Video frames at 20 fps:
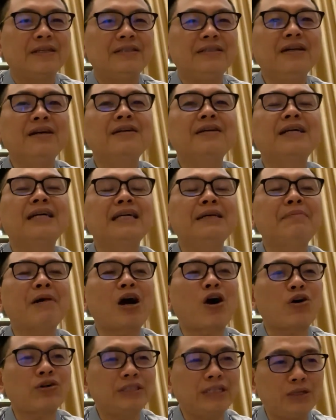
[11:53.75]
nhưng khi
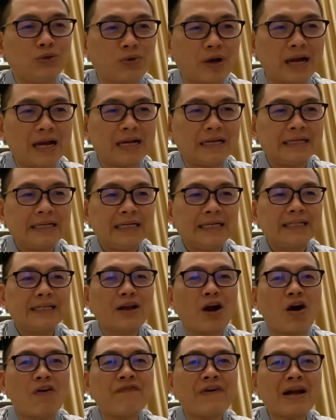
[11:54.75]
mà có trí tuệ
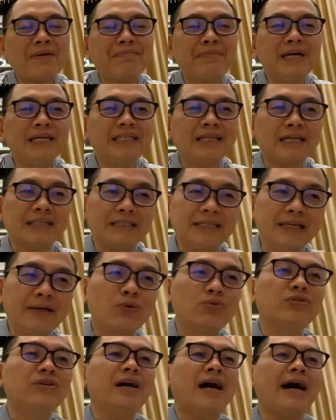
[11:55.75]
thì họ phát minh ra
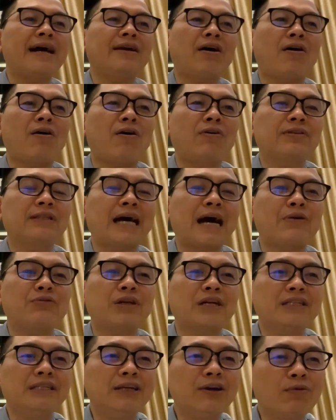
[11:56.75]
nhiều thứ hay ho
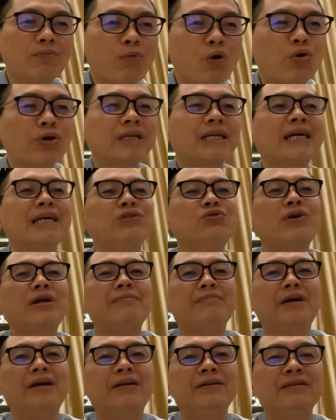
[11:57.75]
tạo ra nhiều mô hình kinh
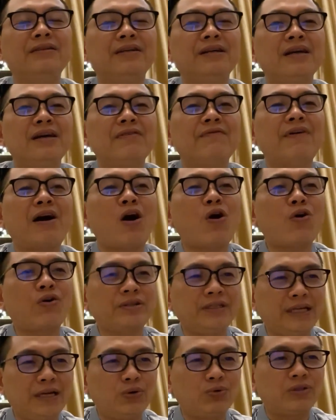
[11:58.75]
doanh mới và họ
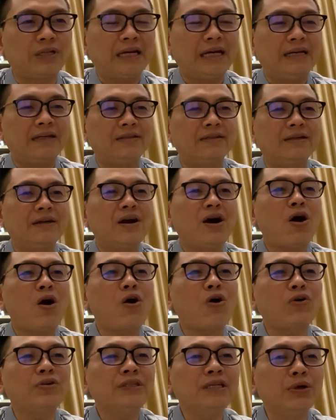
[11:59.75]
có nhiều tiền
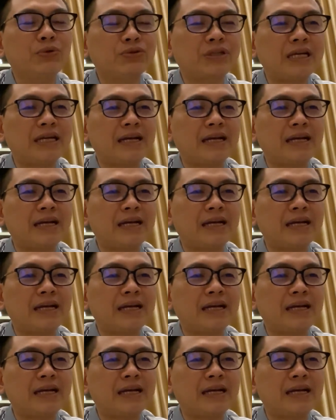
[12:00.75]
họ có nhiều